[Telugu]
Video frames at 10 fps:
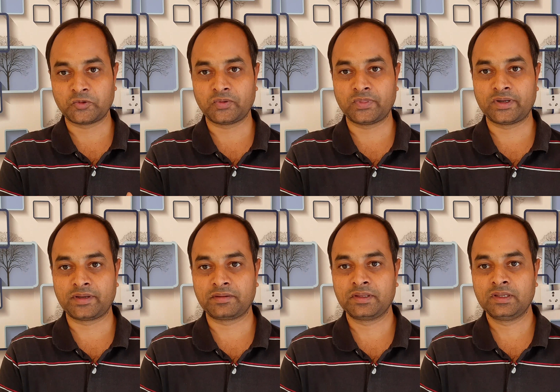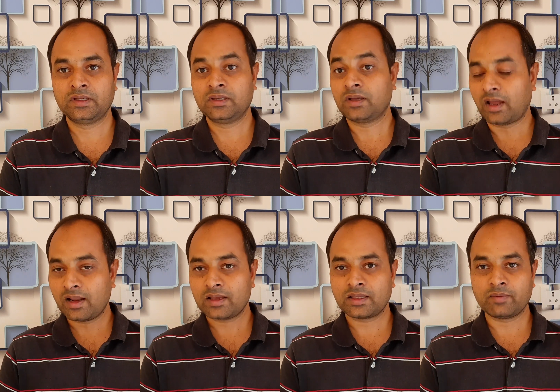ఉంటుందండి
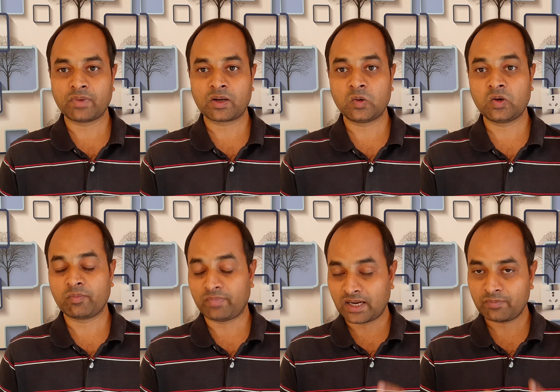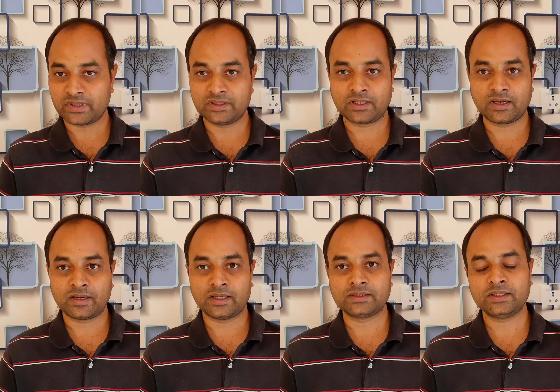అలాగే మనలోని
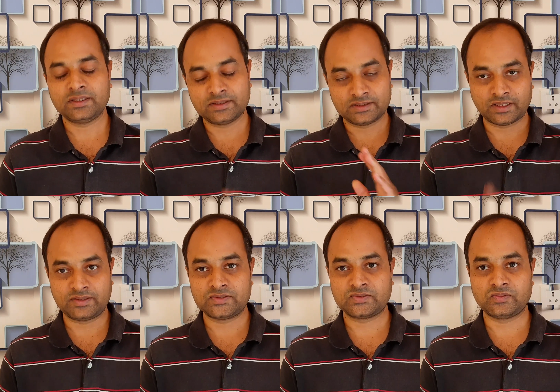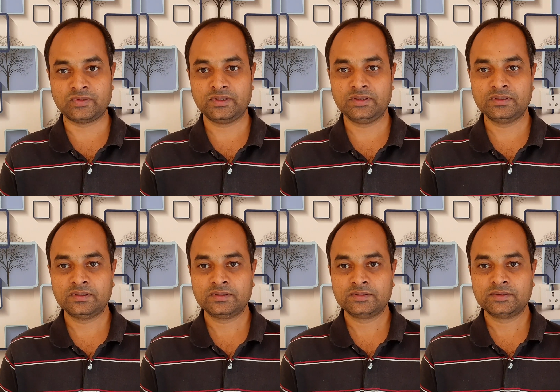మలబద్ధకాన్ని అయితే ఇది తగ్గిస్తుంది
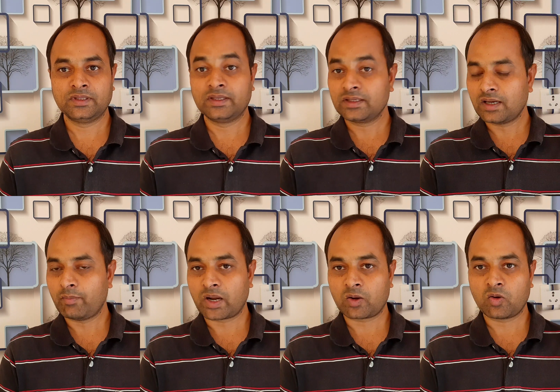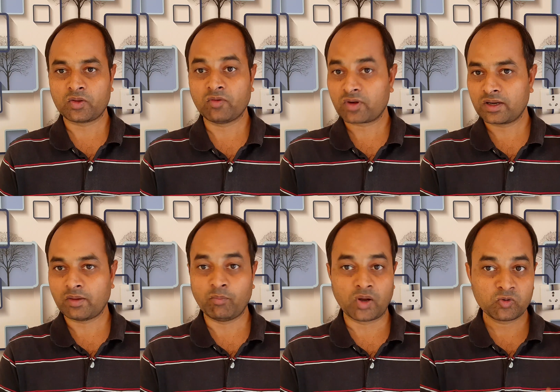ఇంకా మనలో ఎవరైనా
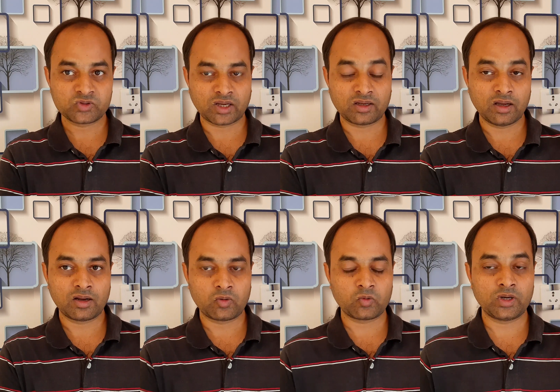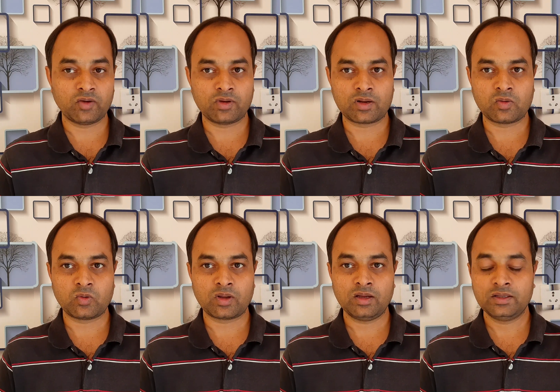బరువు తగ్గాలనుకునే వాళ్ళు
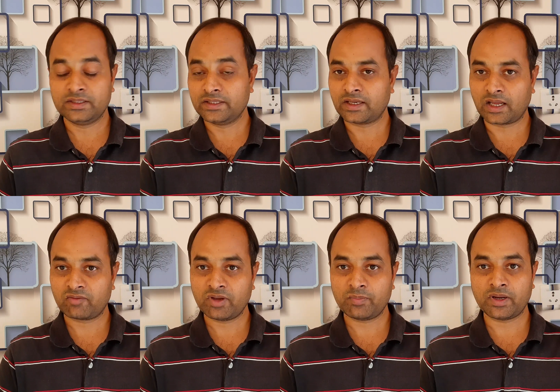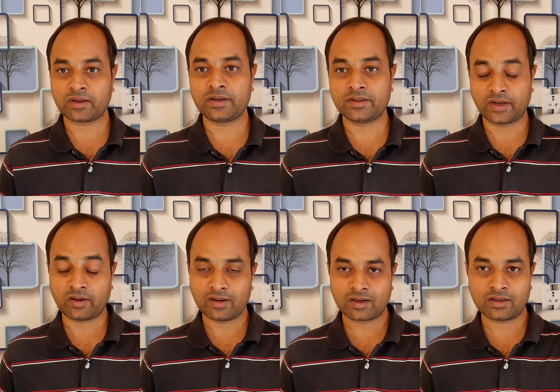కూడా ఈ కరివేపాకుని
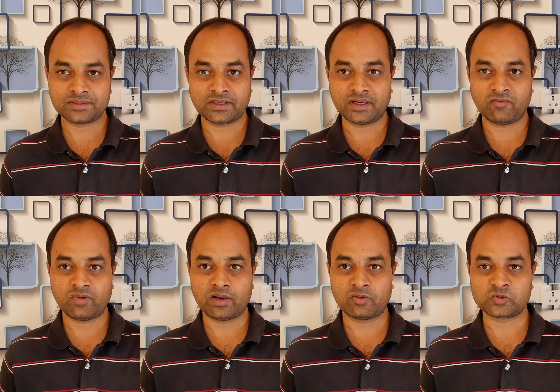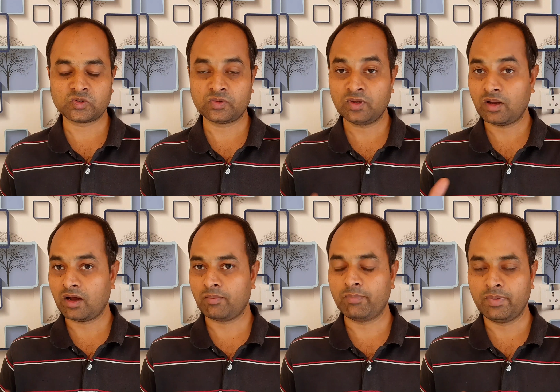రెగ్యులర్గా తినడం వలన వచ్చిందినో ఆ
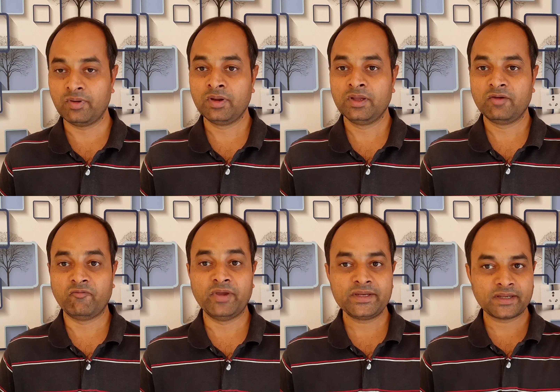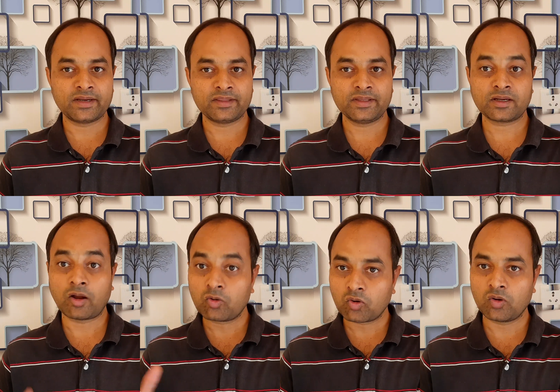వెయిట్ అనేది
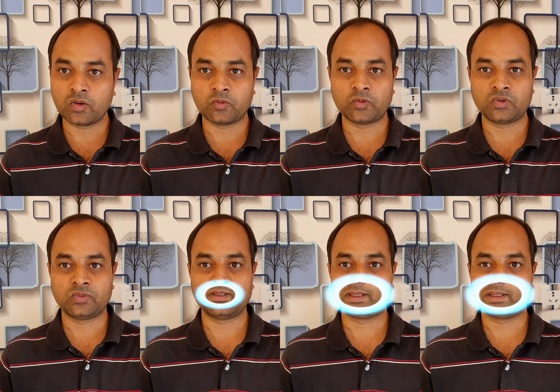కంట్రోల్లో ఉంటుంది